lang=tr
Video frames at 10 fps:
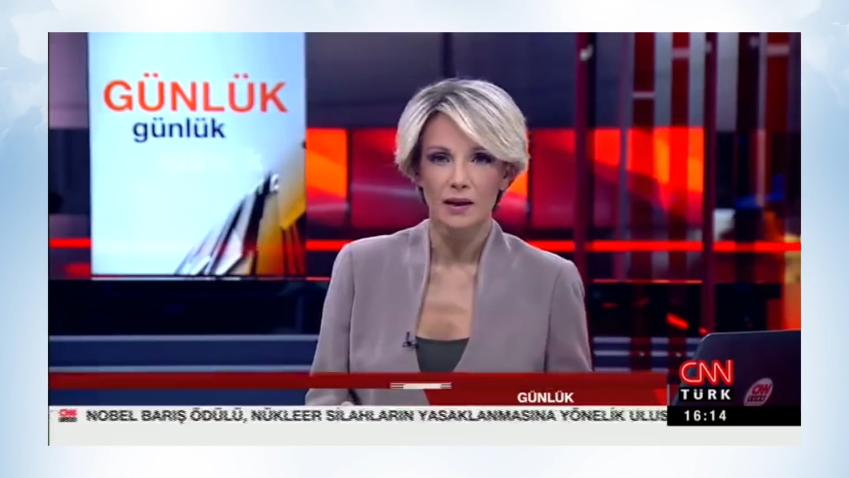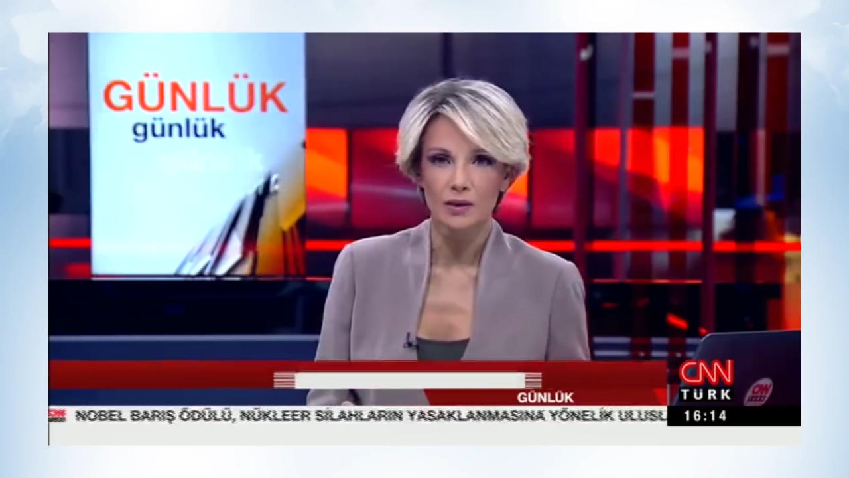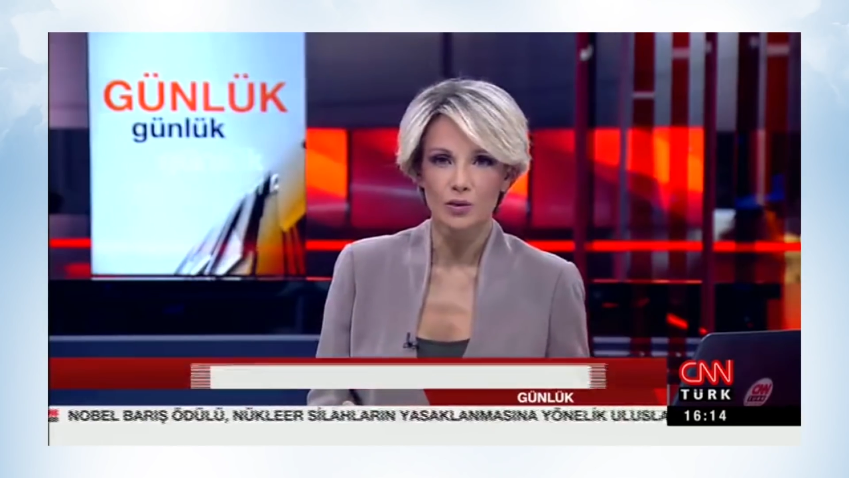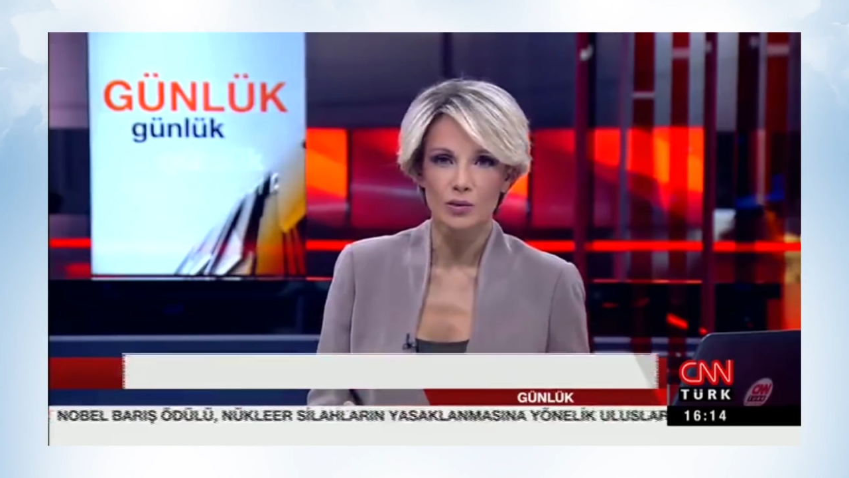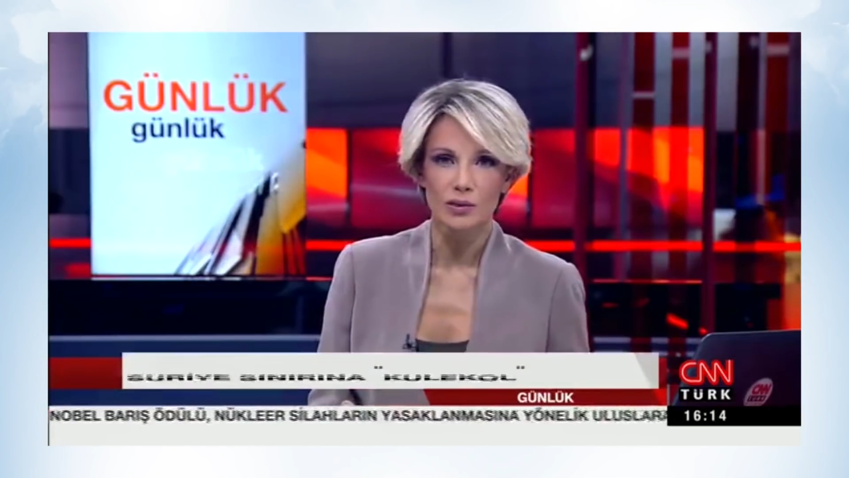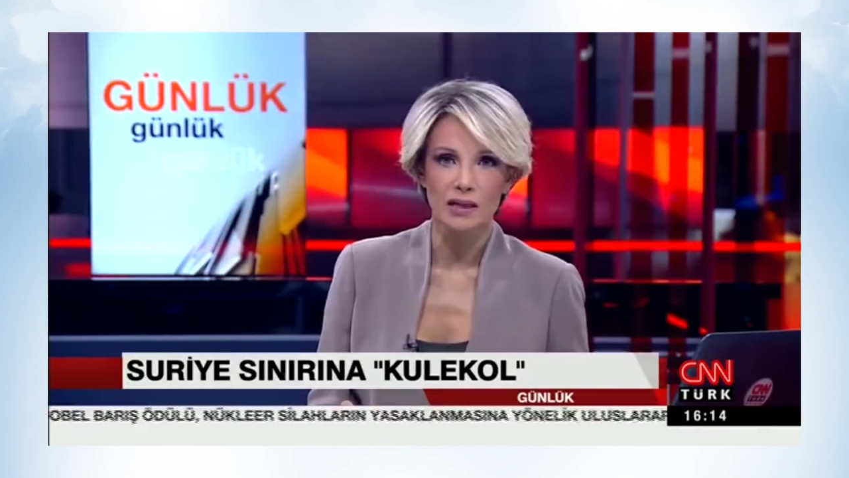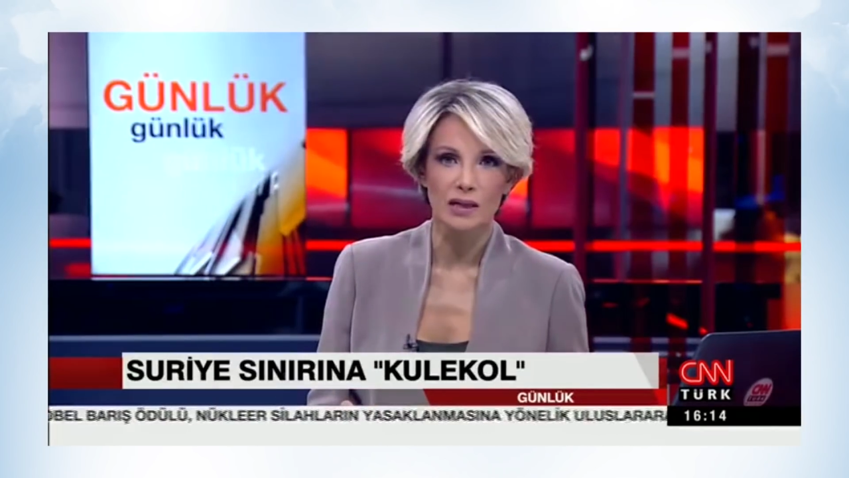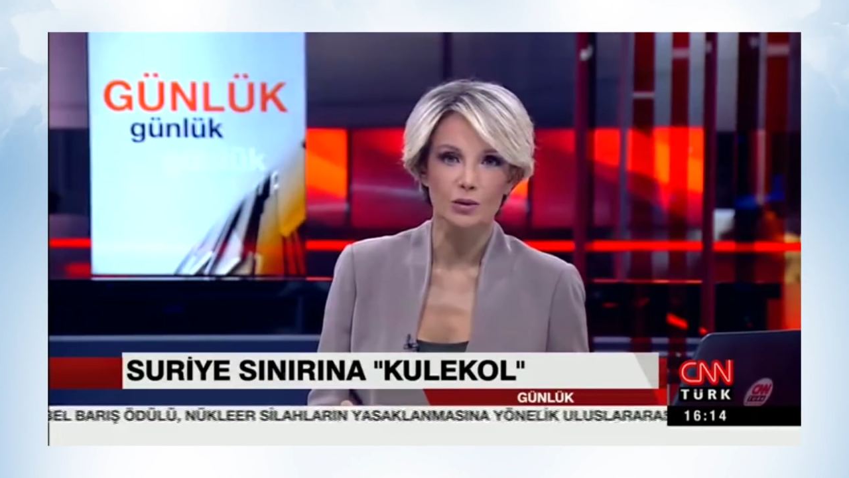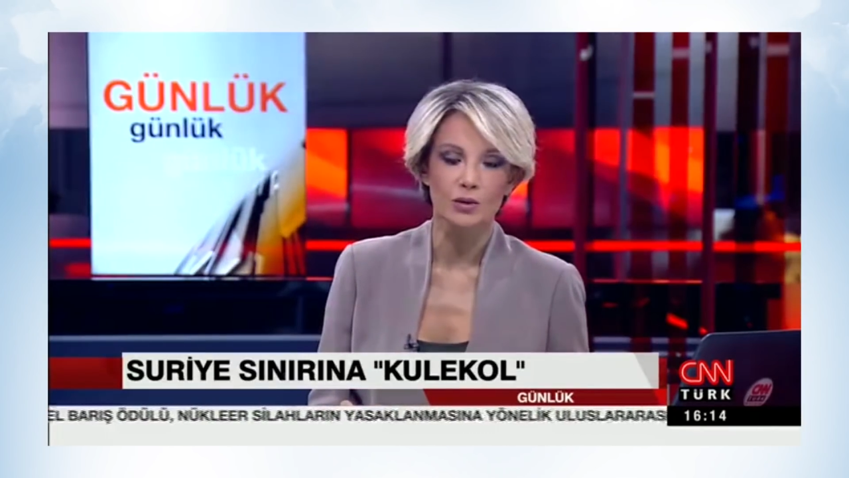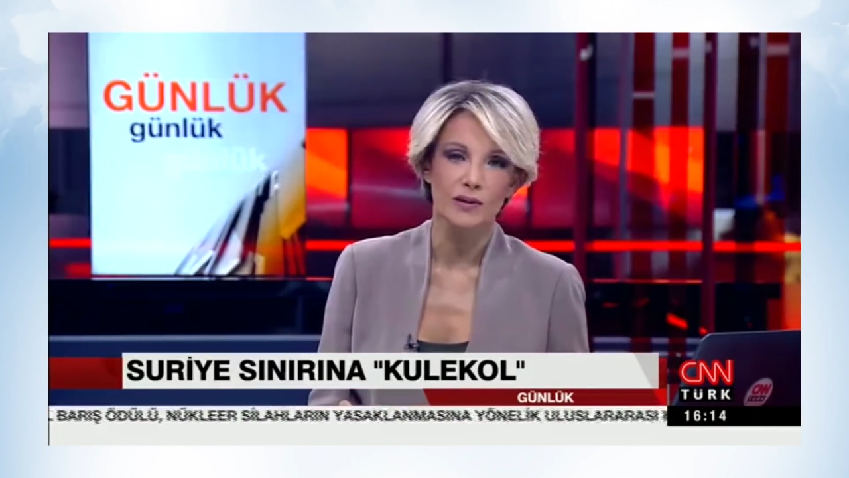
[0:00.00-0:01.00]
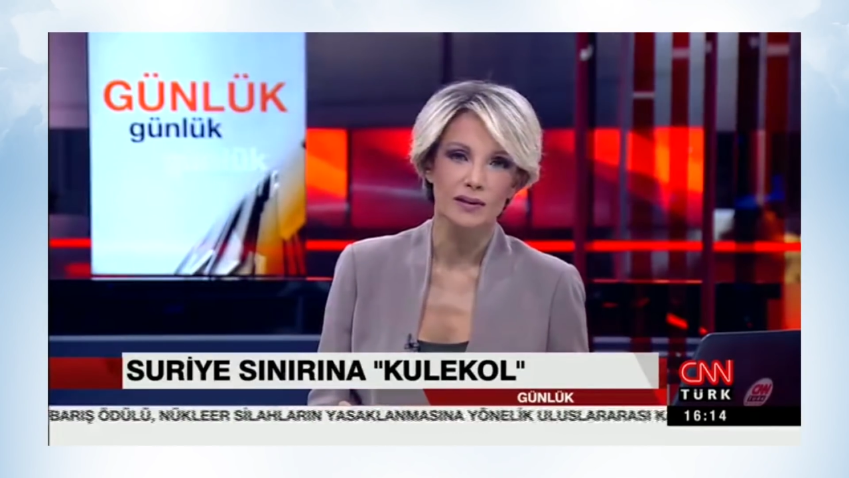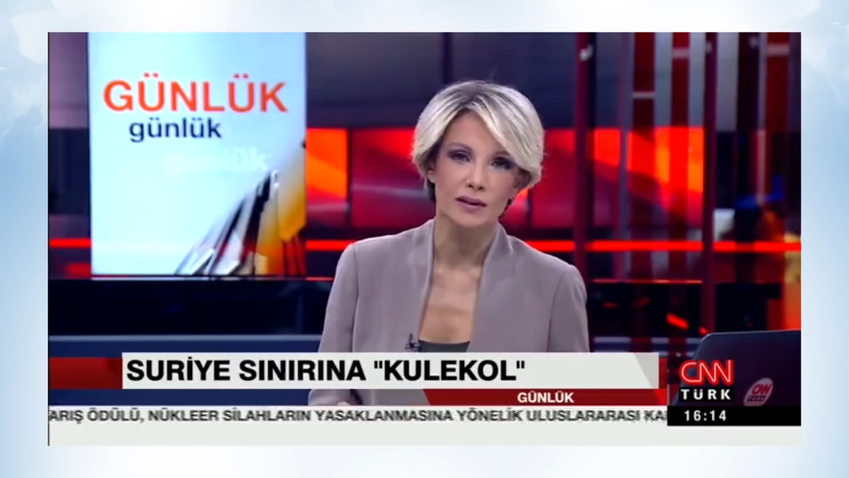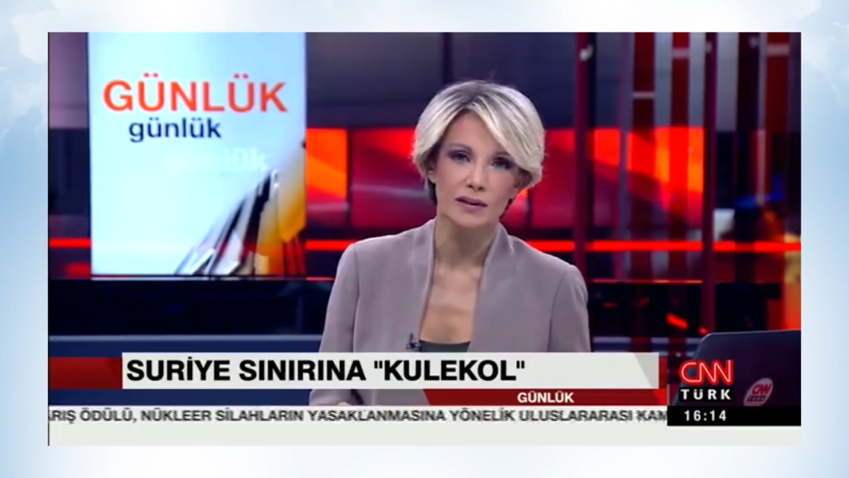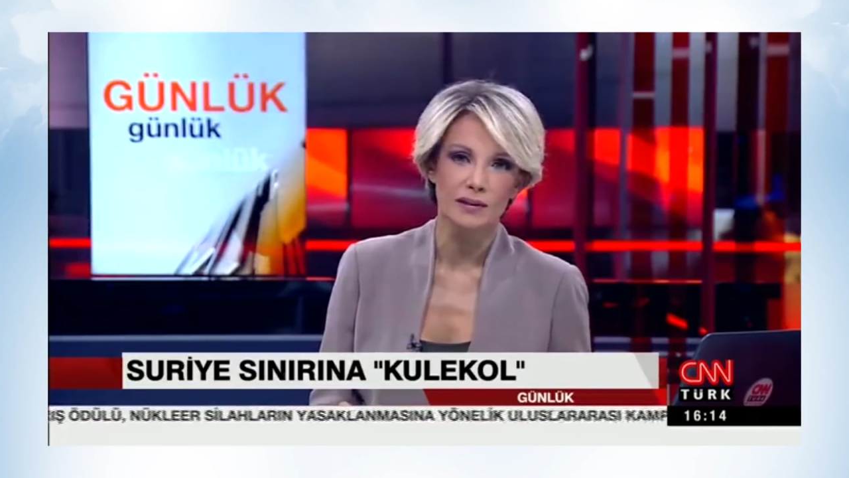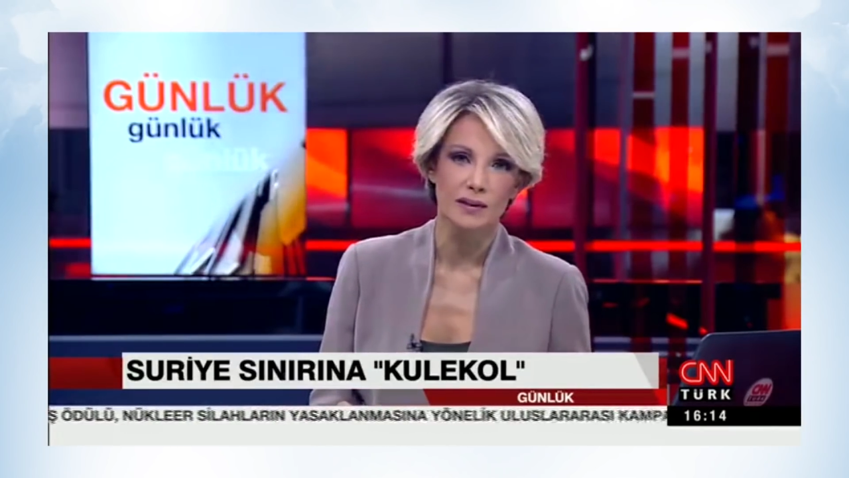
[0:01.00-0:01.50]
henüz Türk Silahlı
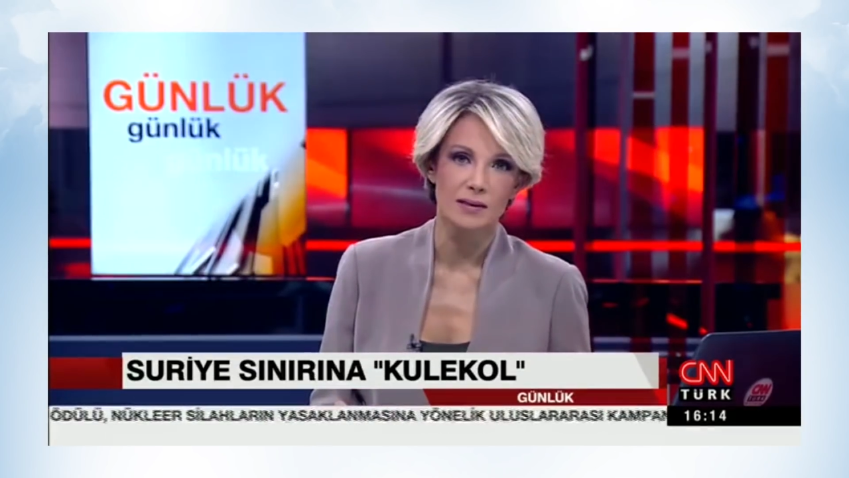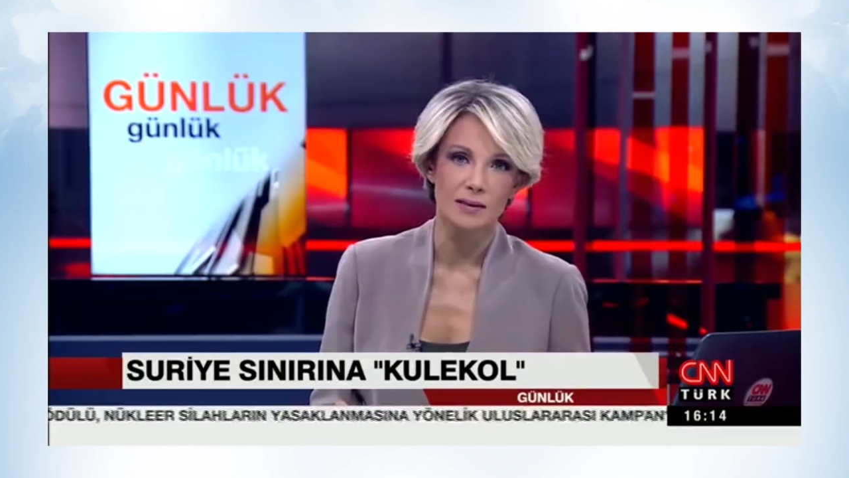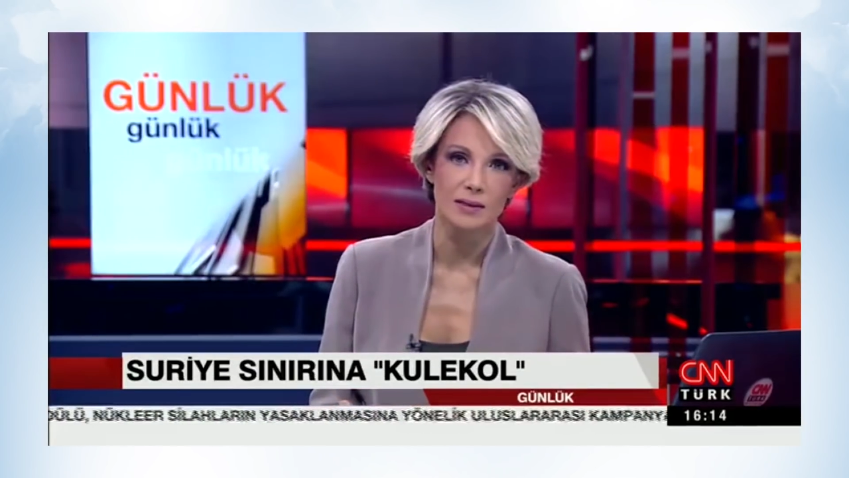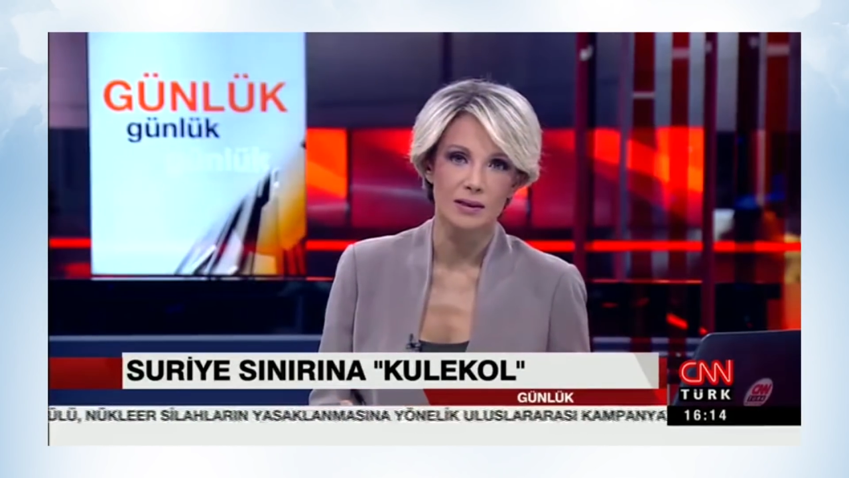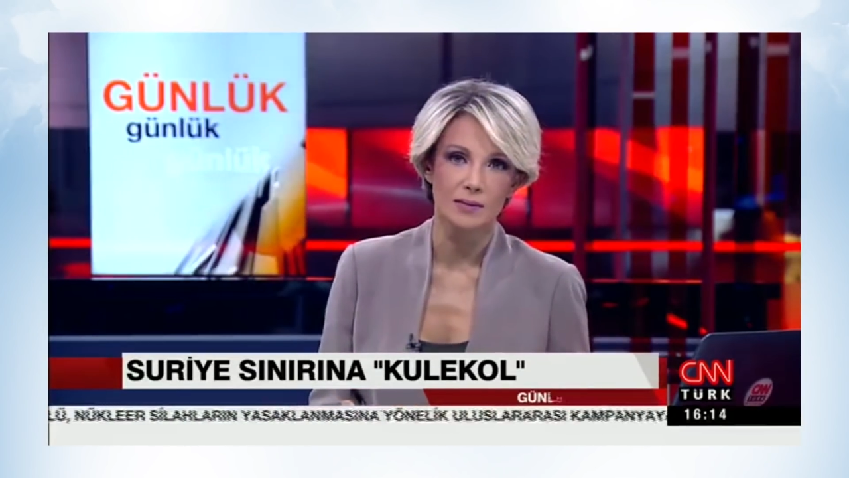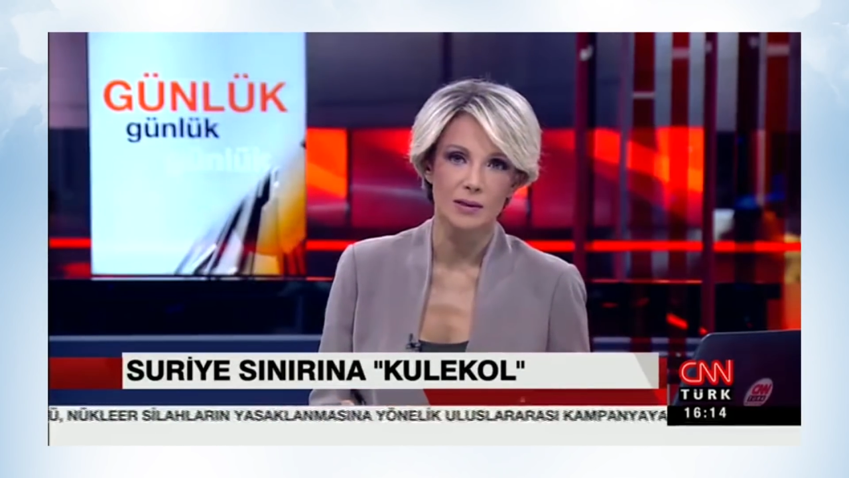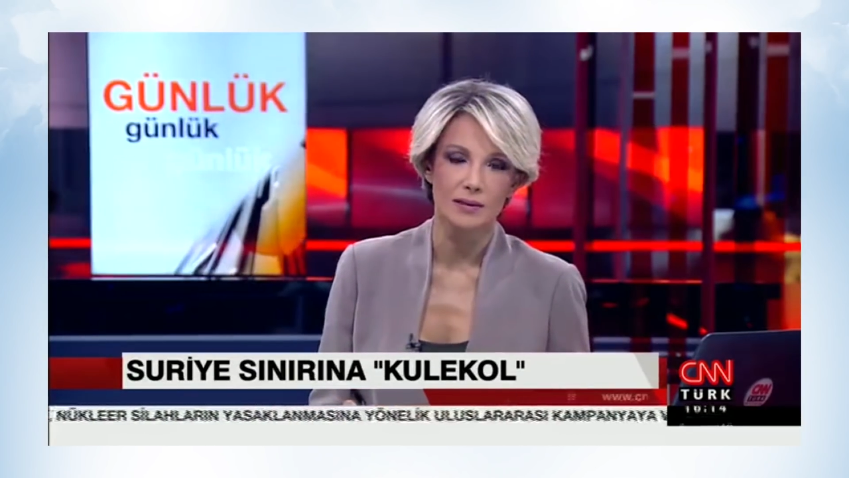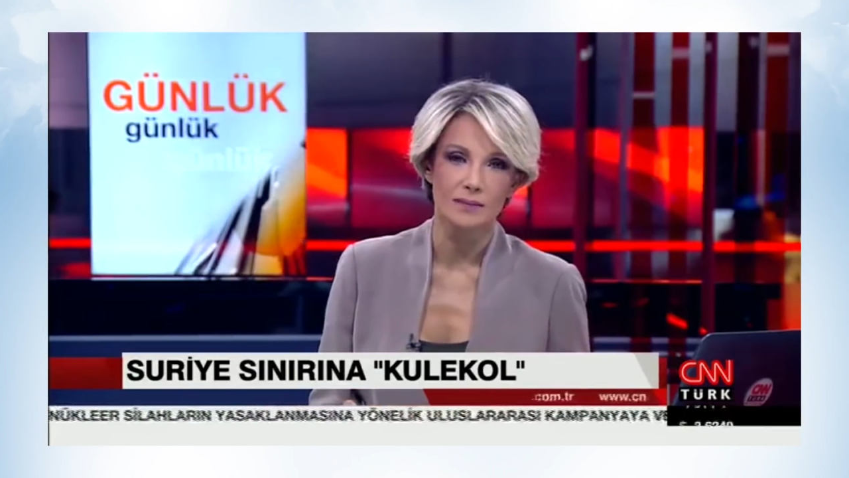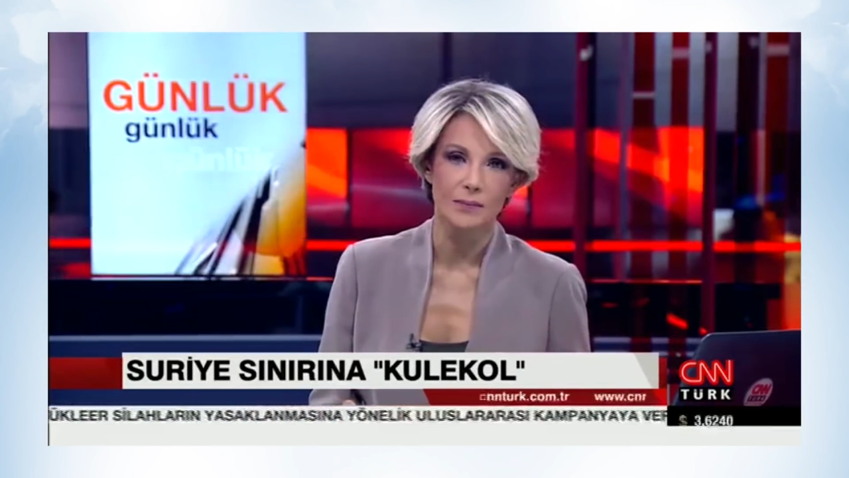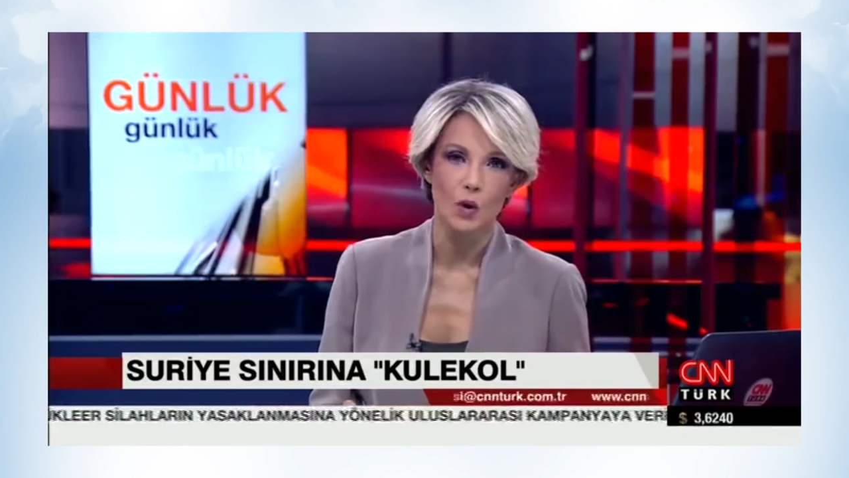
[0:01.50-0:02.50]
Kuvvetlerine teslim edilmedi.